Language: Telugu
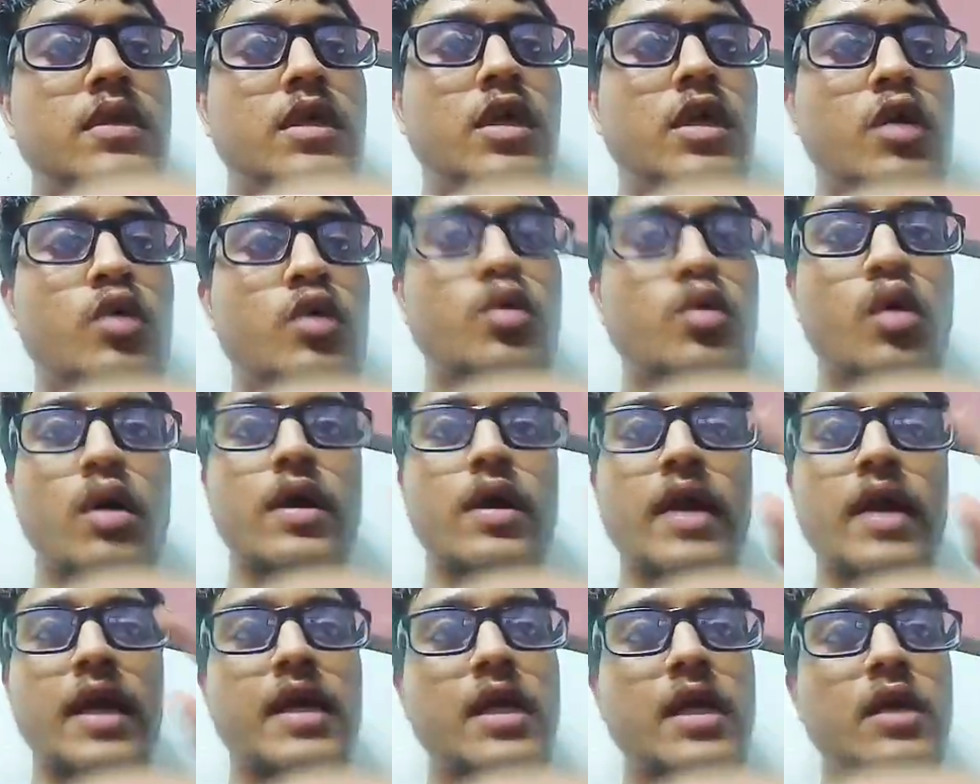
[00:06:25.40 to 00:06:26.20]
ఇంకొక
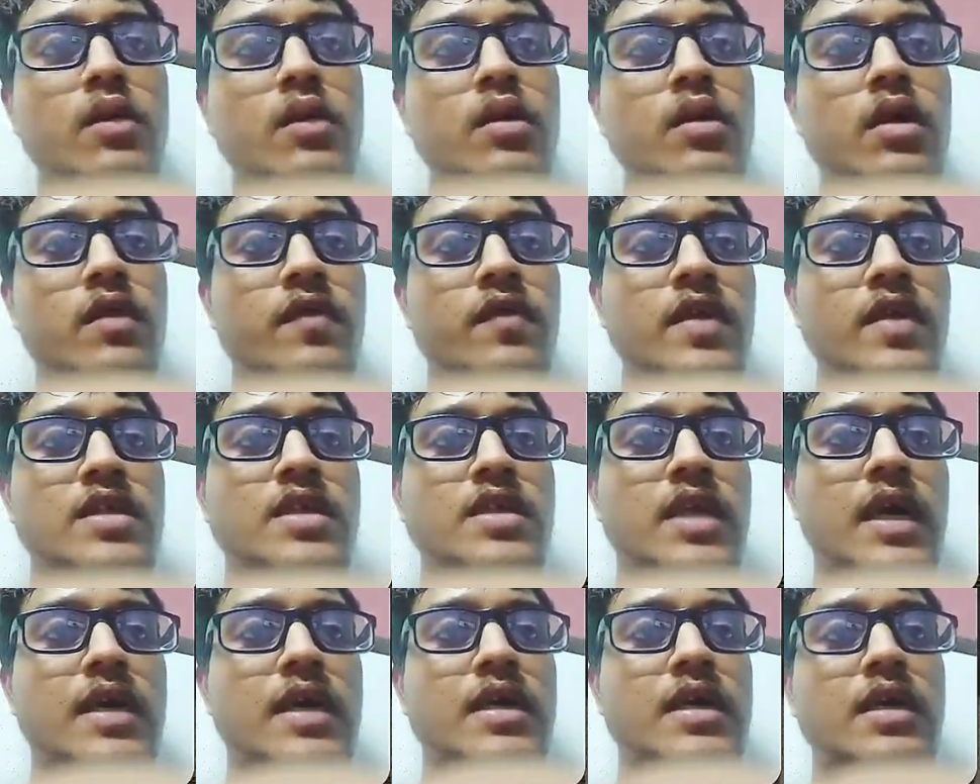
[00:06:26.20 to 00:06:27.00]
రెడ్కి ఉంటుంది ఫ్రెండ్స్
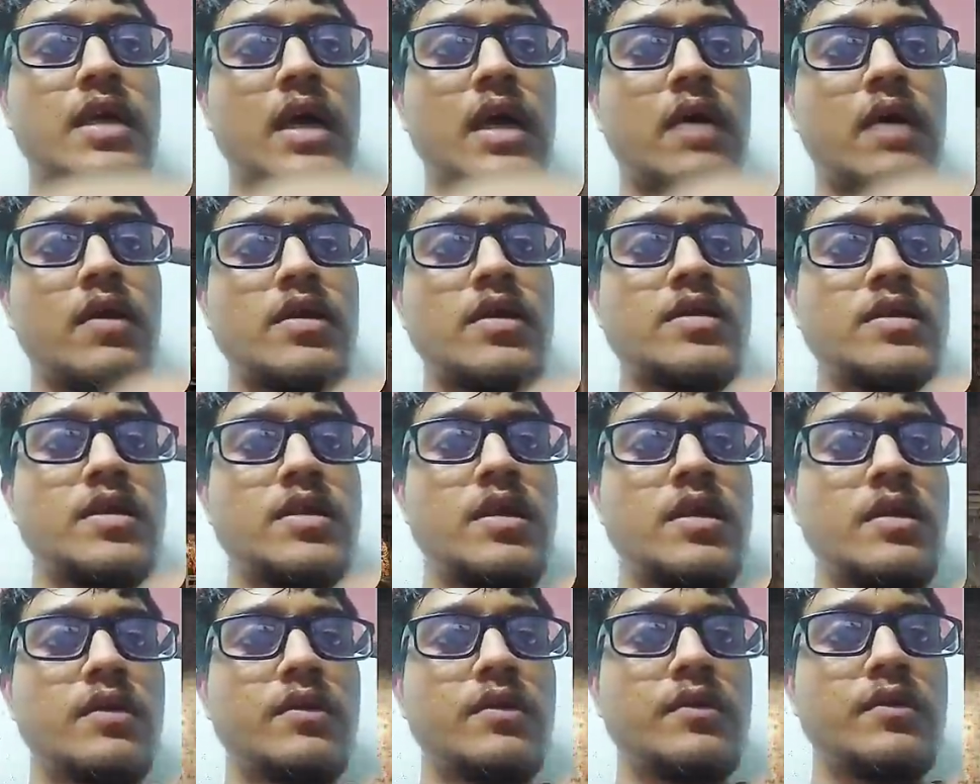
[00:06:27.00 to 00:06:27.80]
రెడ్కి
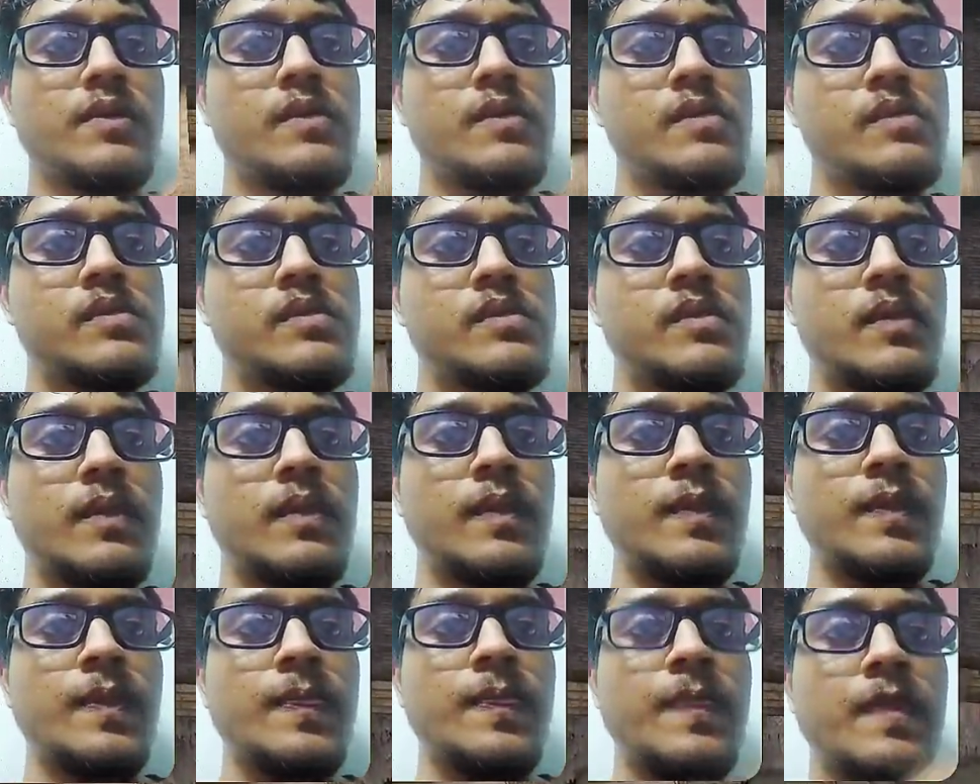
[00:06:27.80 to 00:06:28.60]
కావాల్సిందే నాకు
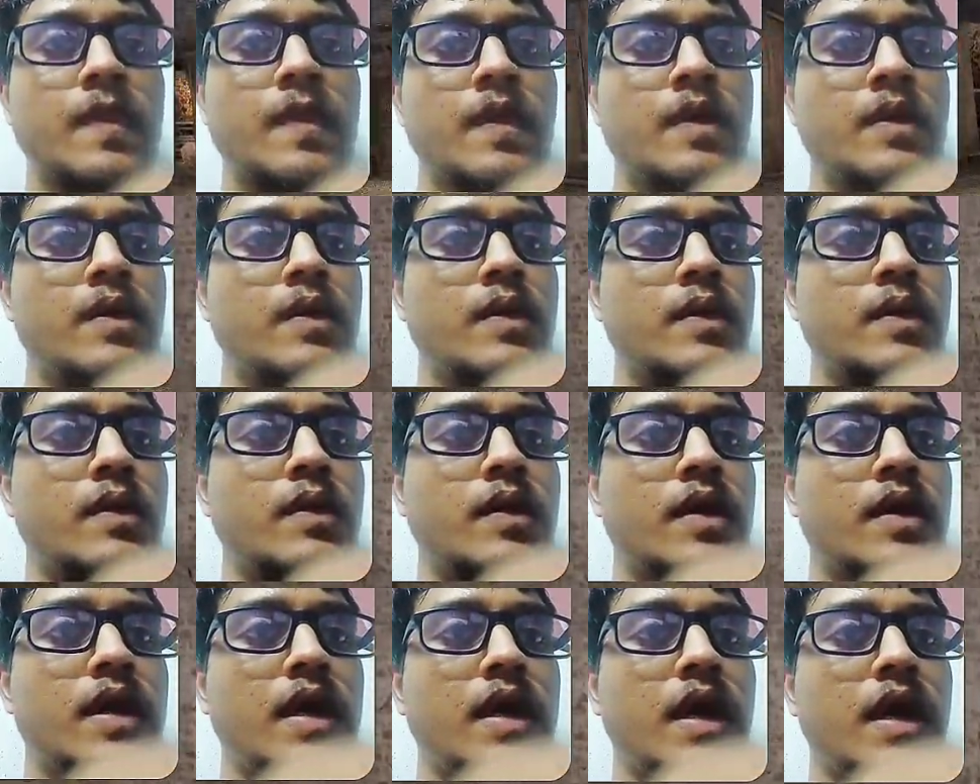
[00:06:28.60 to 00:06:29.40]

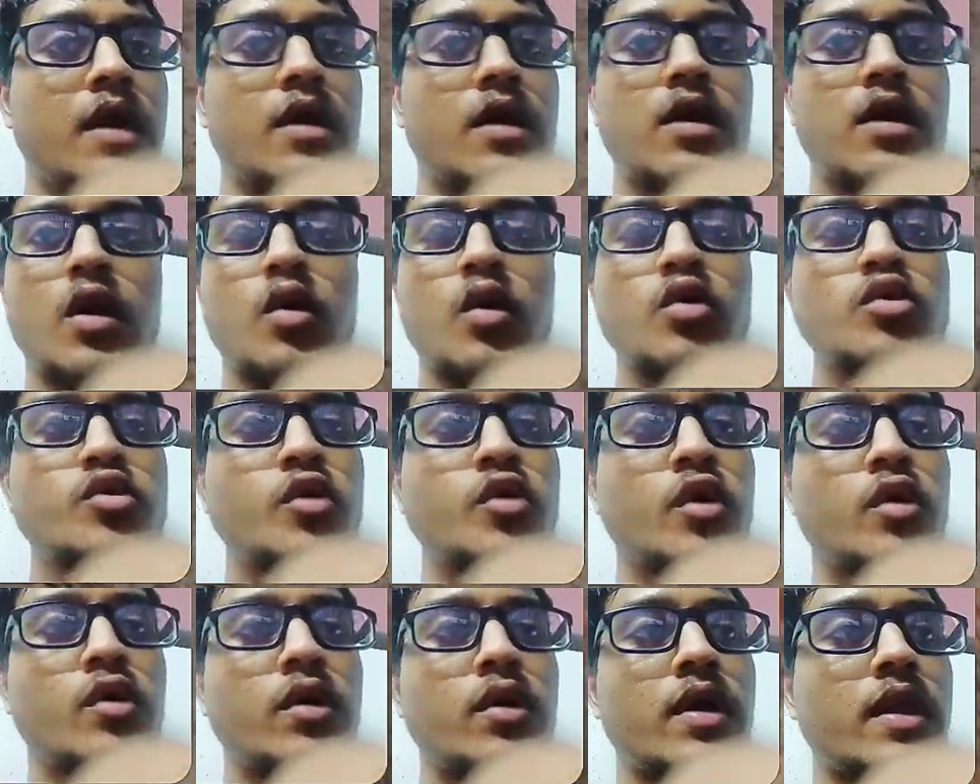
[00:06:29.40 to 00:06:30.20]
ఓకే ఇక్కడ గ్లౌజ్
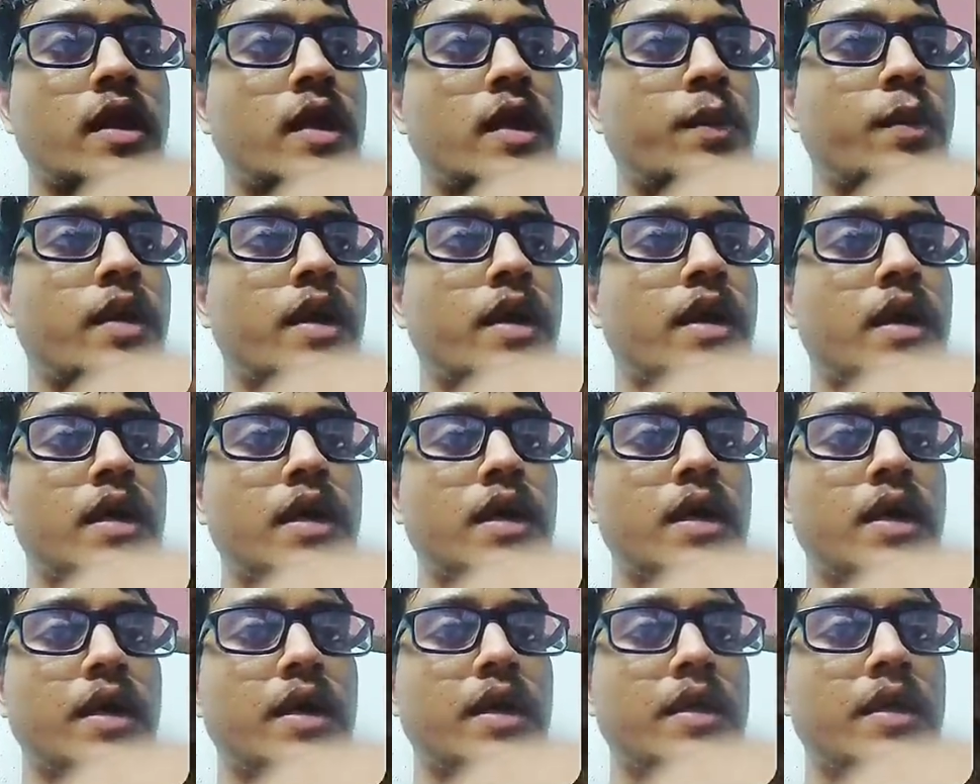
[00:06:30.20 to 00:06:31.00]
కూడా ఉంటుంది అన్నమాట
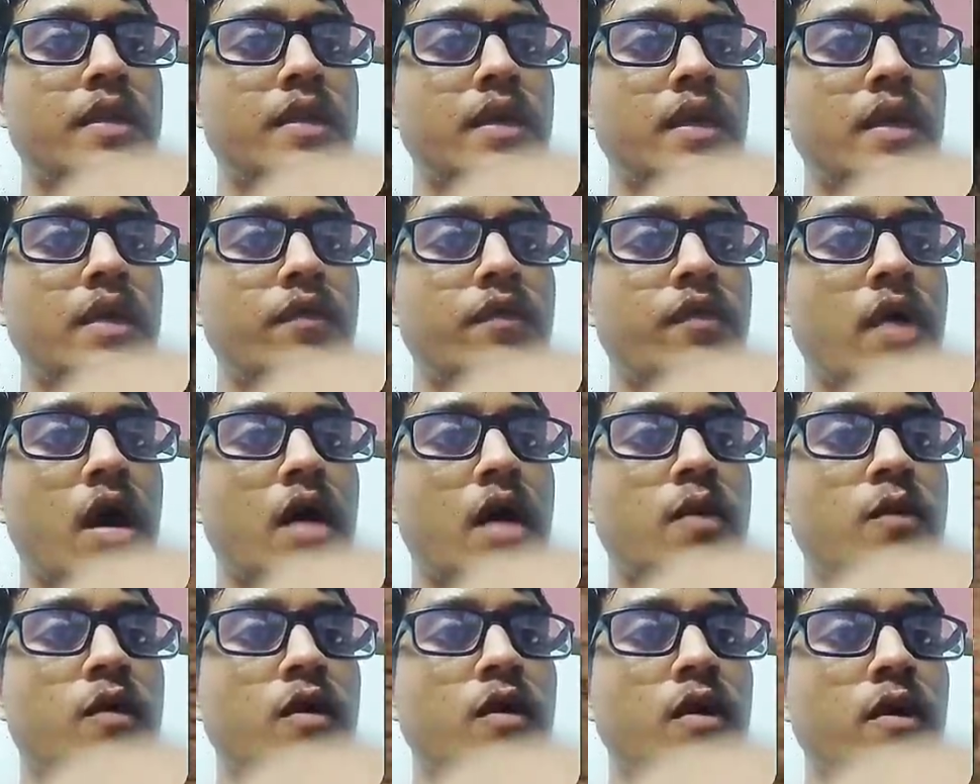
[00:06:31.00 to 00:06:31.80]
ఇక్కడైతే ఈ
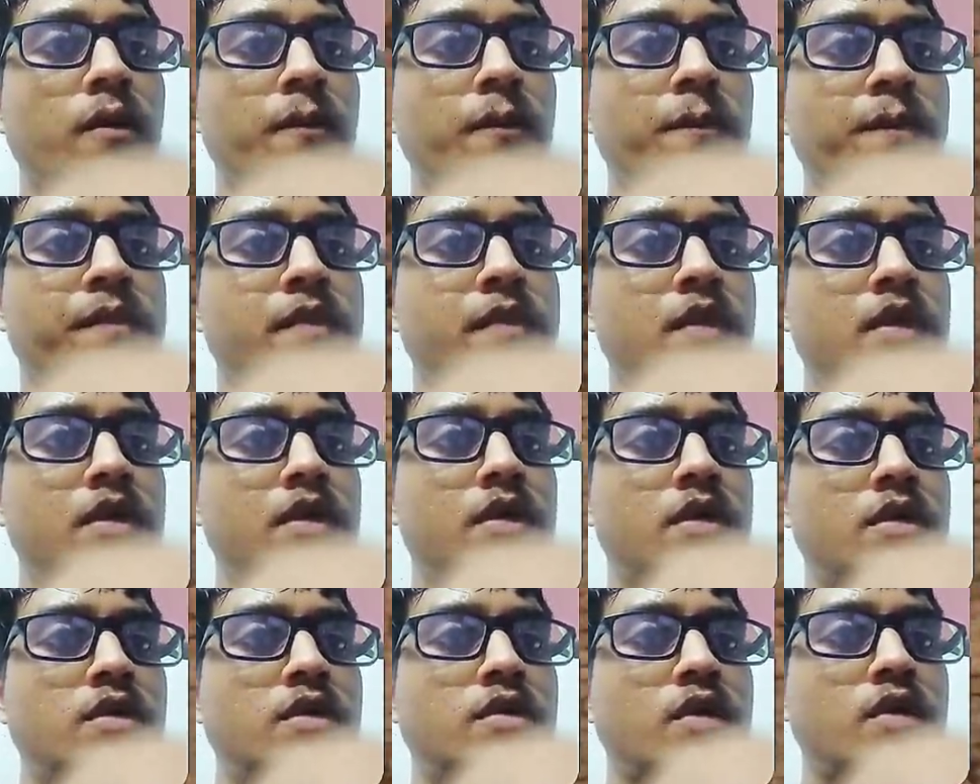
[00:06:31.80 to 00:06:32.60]
ఫార్మ్లో
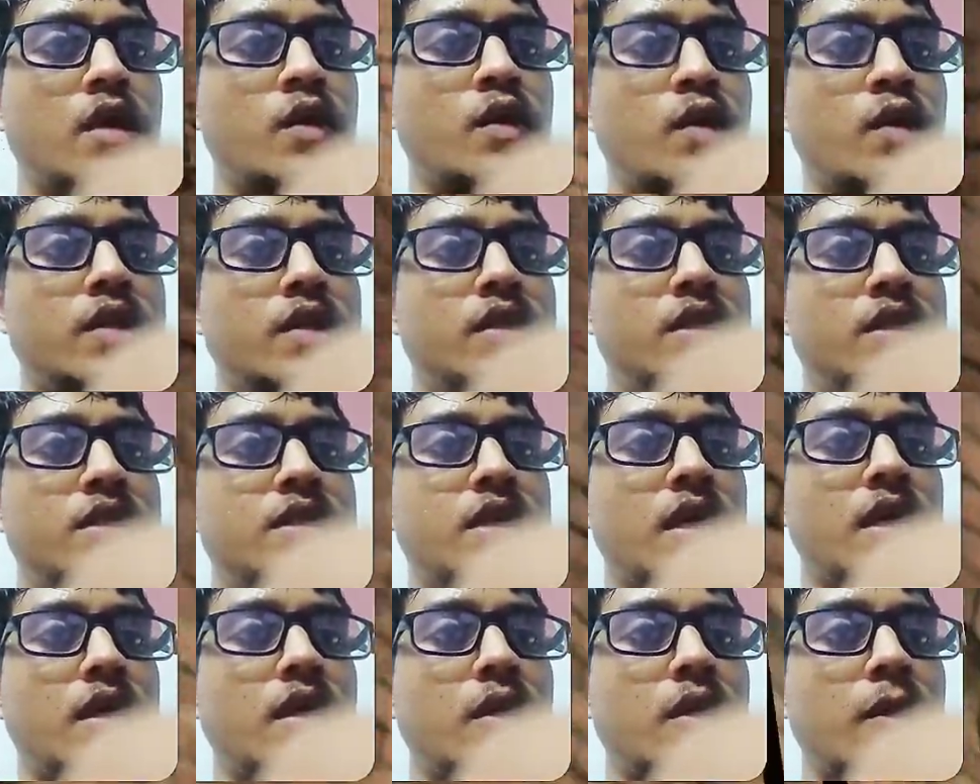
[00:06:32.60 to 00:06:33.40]
సో అది కూడా
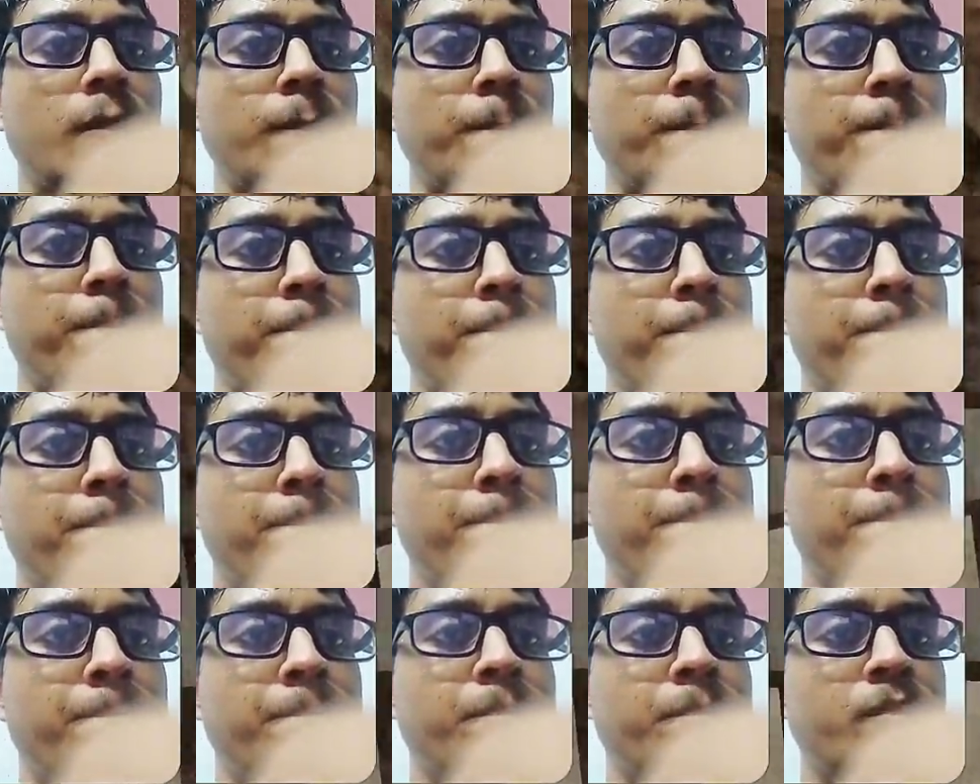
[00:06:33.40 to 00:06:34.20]
తీసుకెళ్దాం
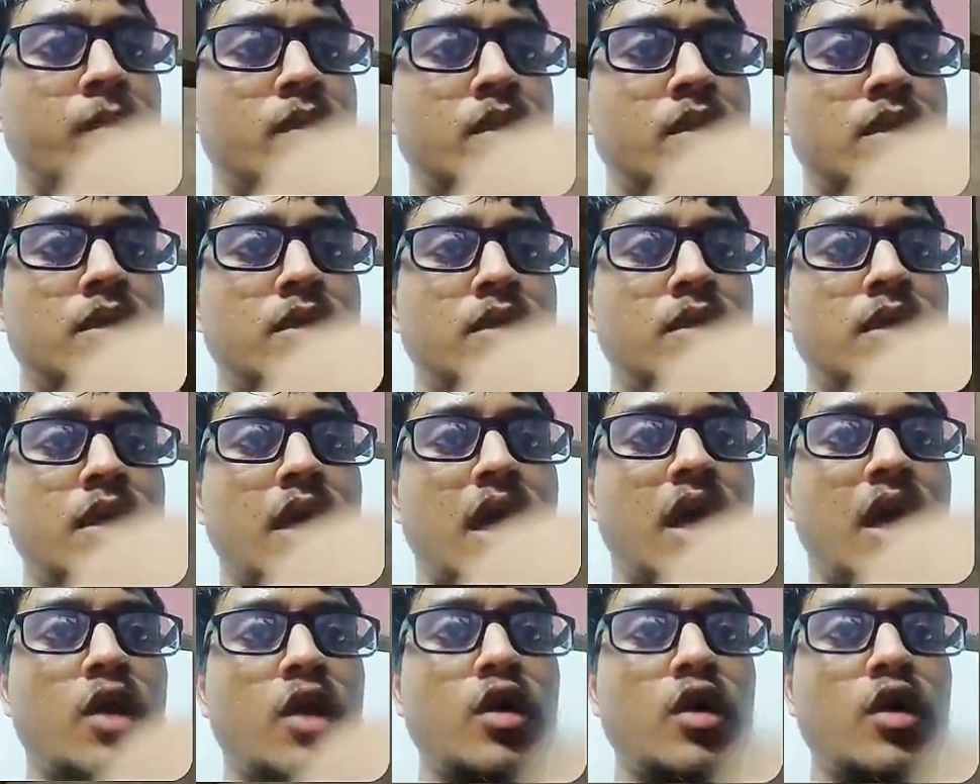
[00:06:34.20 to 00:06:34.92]
ఇక్కడ